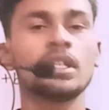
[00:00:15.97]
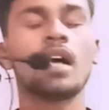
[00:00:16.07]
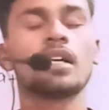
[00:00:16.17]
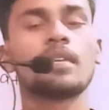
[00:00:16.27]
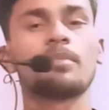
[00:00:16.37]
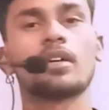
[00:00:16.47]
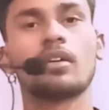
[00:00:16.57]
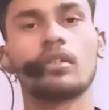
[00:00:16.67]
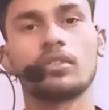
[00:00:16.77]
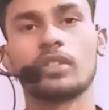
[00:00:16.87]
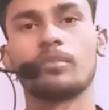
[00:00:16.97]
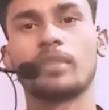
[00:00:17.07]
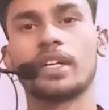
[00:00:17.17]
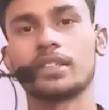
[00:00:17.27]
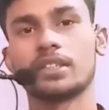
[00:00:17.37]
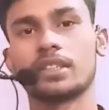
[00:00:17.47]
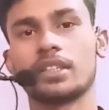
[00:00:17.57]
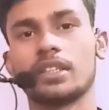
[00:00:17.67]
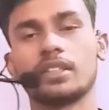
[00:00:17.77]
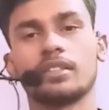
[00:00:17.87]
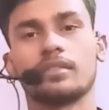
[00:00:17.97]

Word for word: आगे अपन क्वेश्चन प्रैक्टिस करेंगे